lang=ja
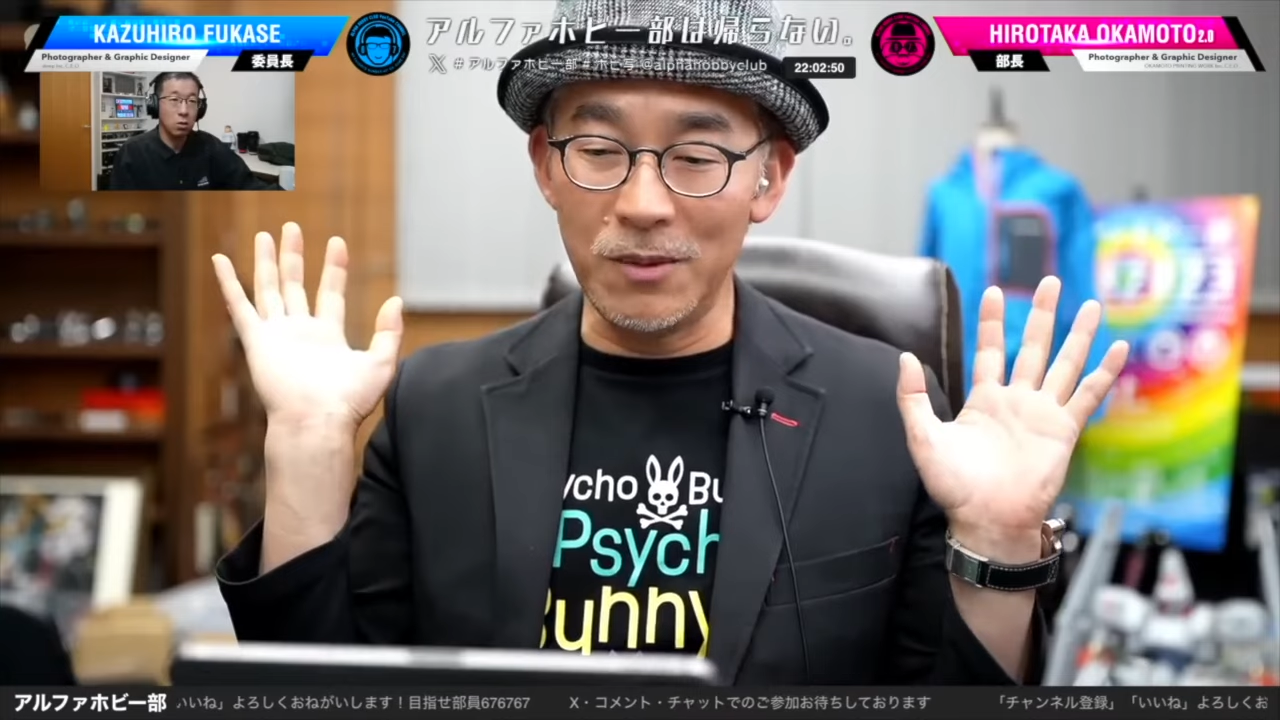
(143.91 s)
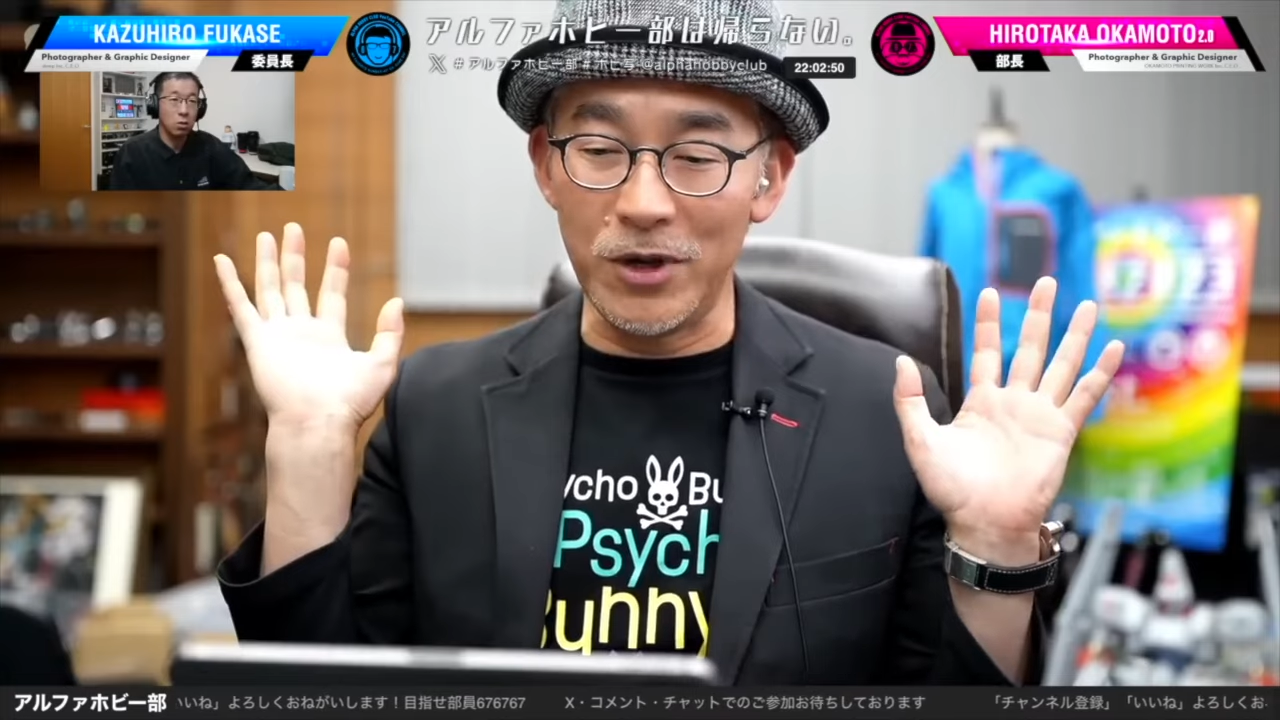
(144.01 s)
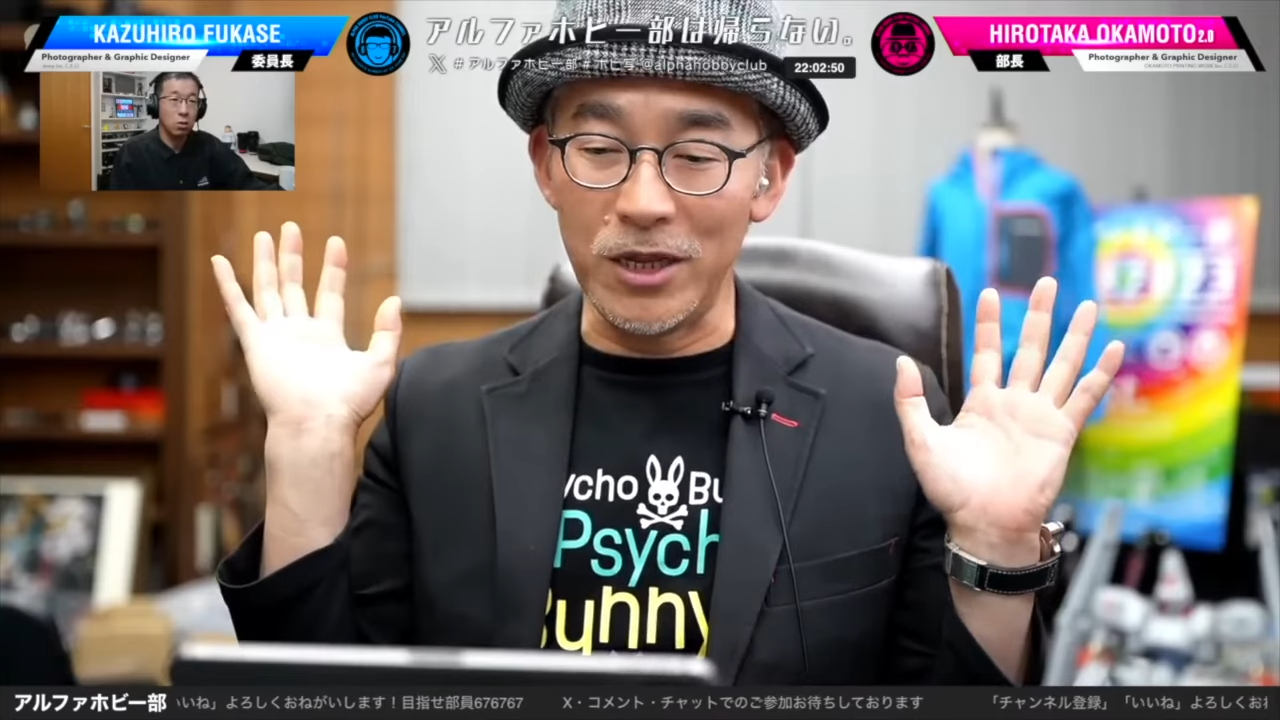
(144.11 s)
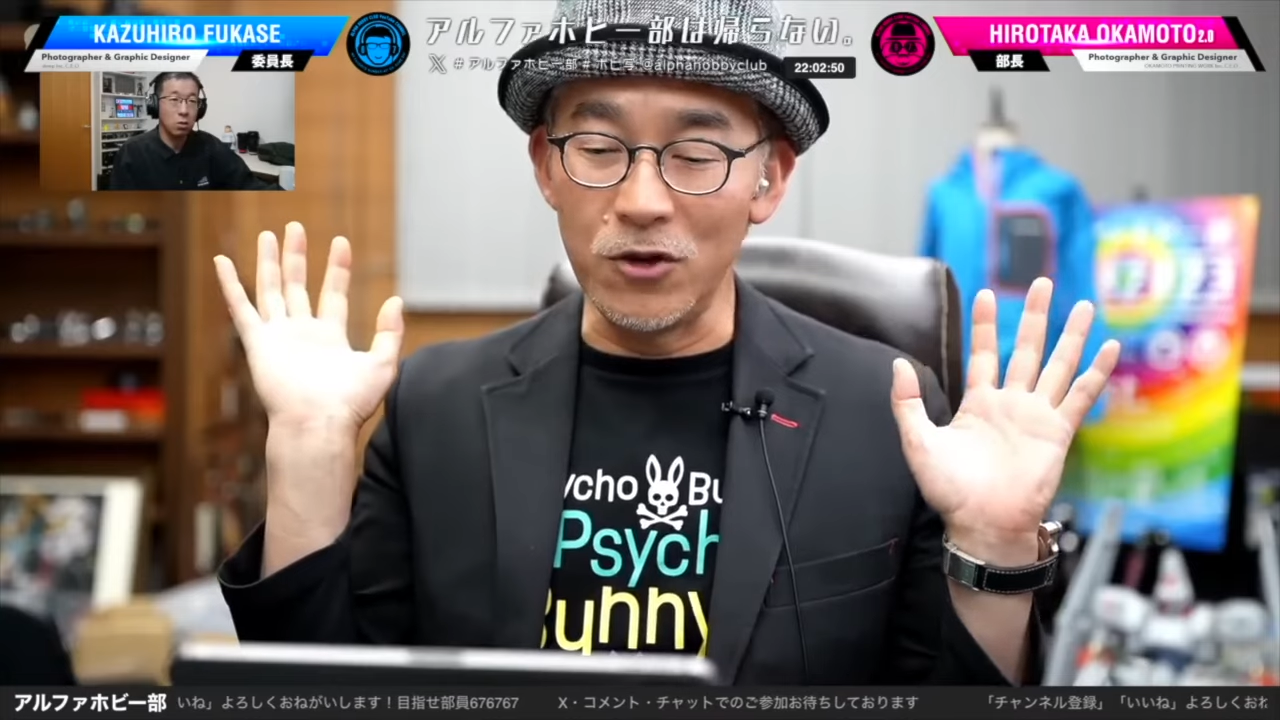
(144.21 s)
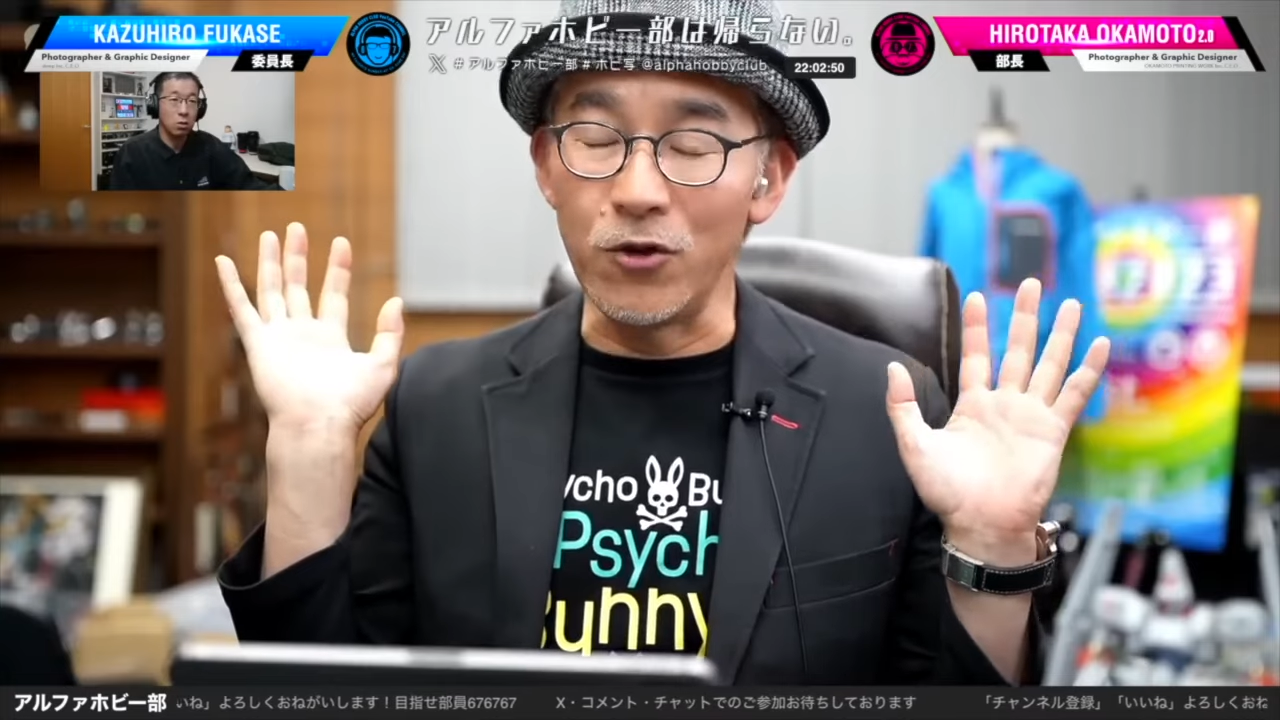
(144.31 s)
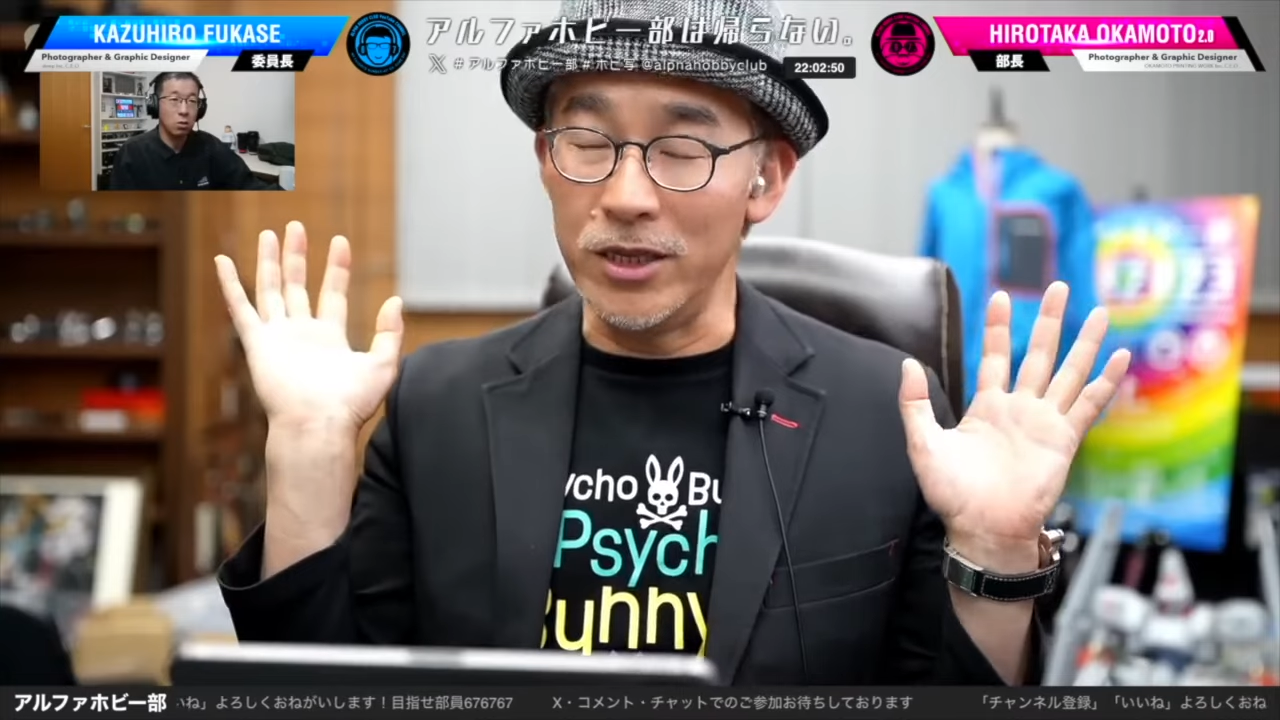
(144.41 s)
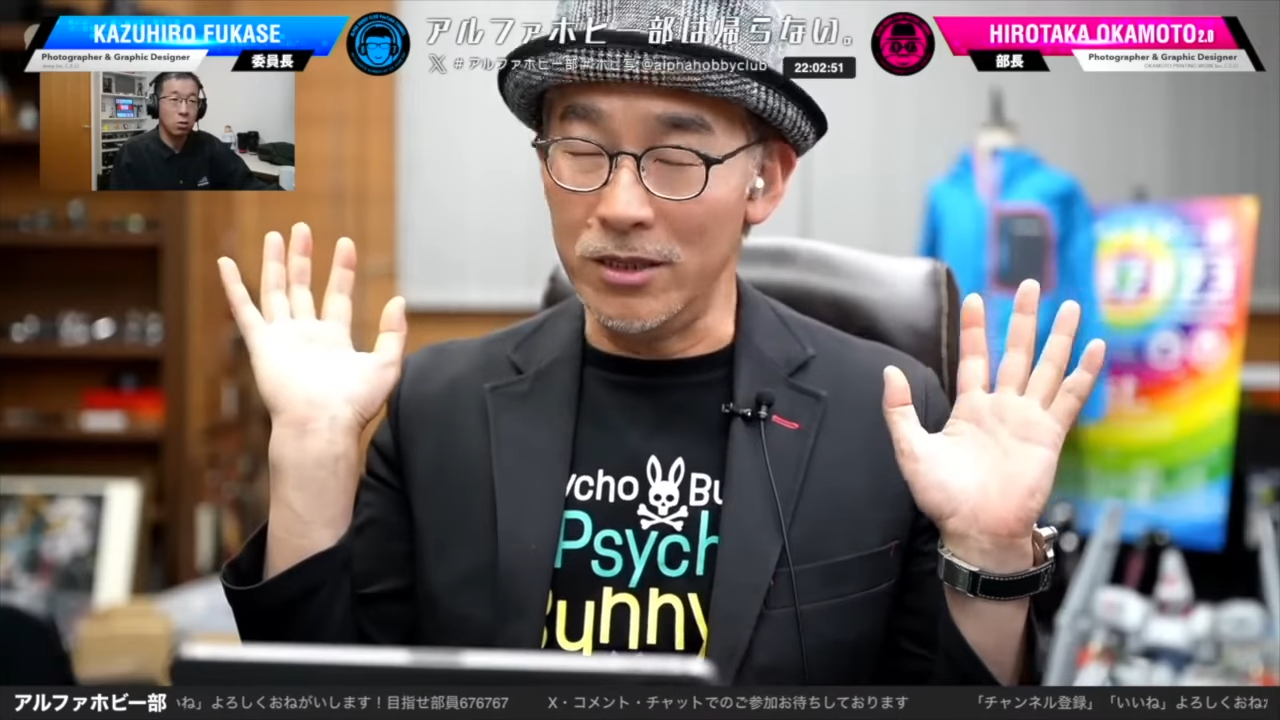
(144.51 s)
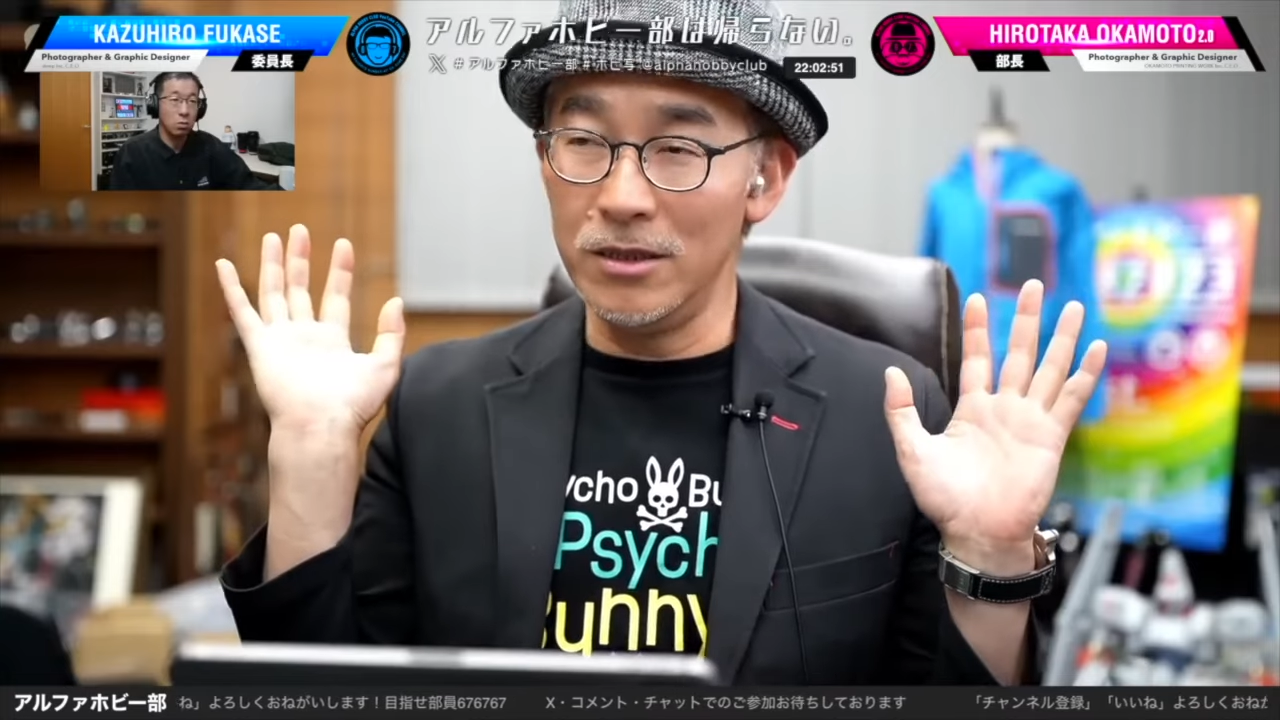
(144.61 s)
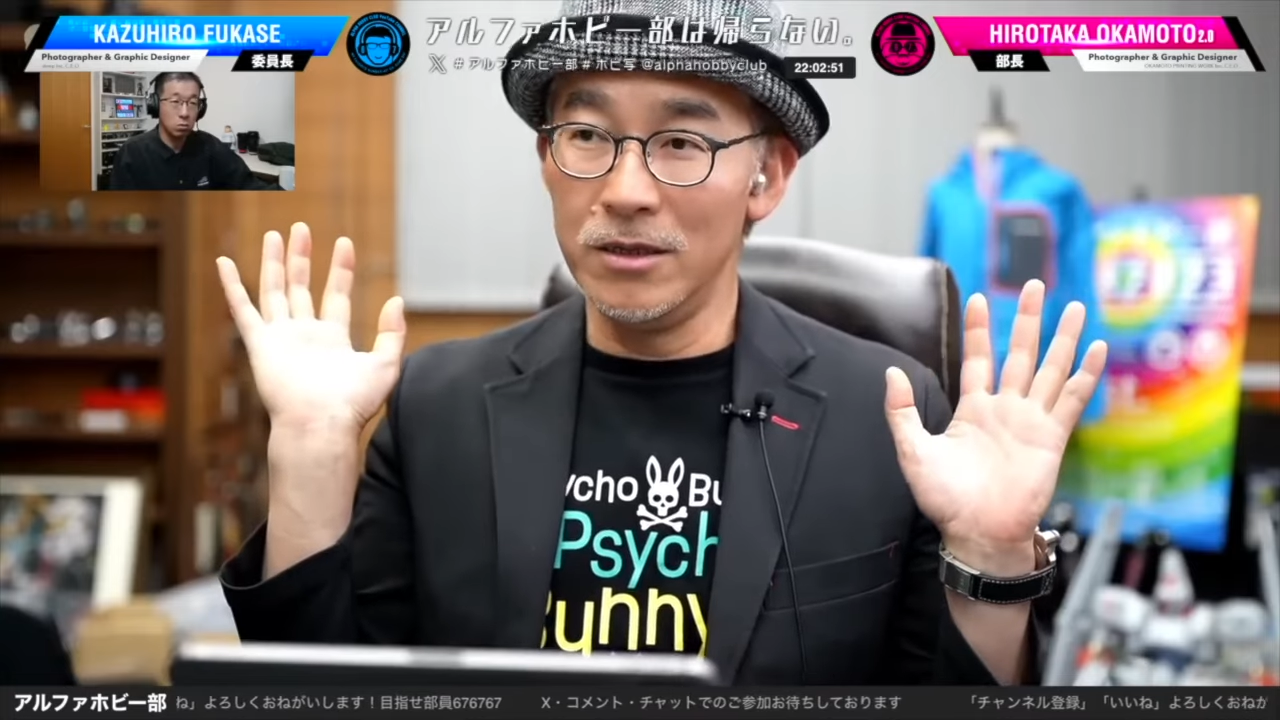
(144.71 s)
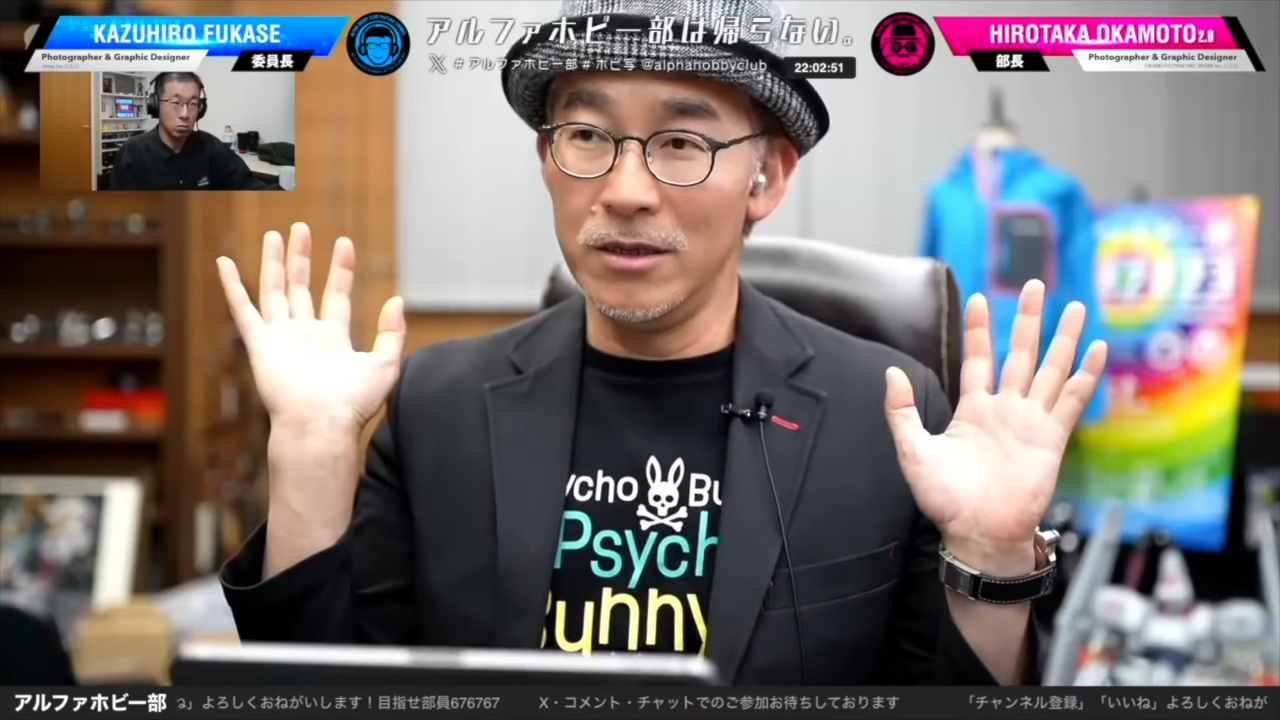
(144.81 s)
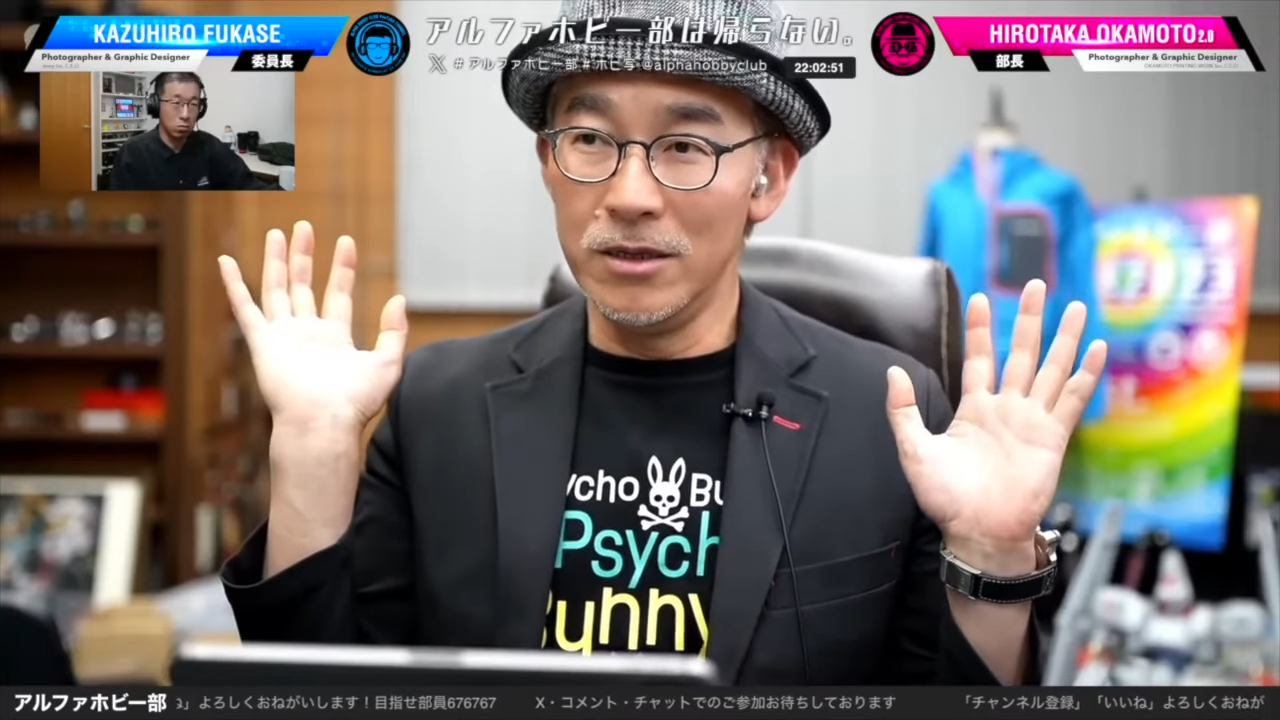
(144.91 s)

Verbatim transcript: ぱり良い。うん、